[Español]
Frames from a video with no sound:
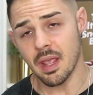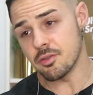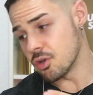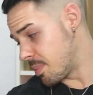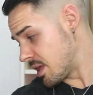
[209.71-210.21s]

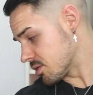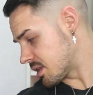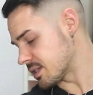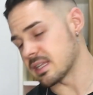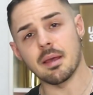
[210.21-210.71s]
yo he pillado
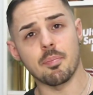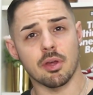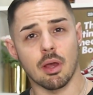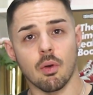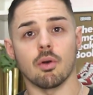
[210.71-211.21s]
estas tres
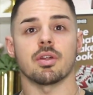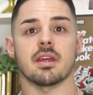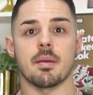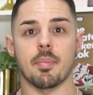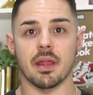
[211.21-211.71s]
porque luego
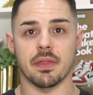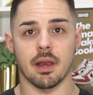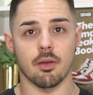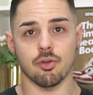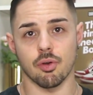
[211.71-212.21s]
otras se
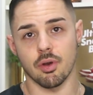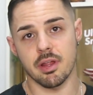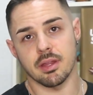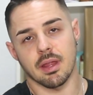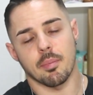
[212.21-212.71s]
parecían los
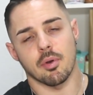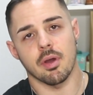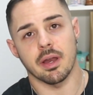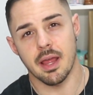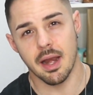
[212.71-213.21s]
colores y
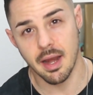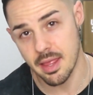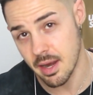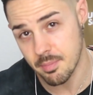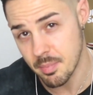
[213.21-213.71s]
tampoco quería
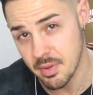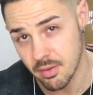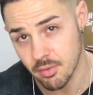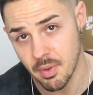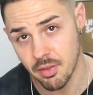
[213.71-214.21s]
rayarme
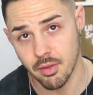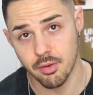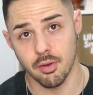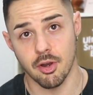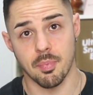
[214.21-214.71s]
pillando mazo de
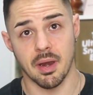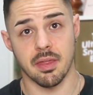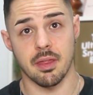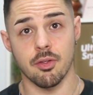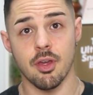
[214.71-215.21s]
colores
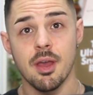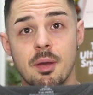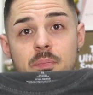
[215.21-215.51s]
parecidos.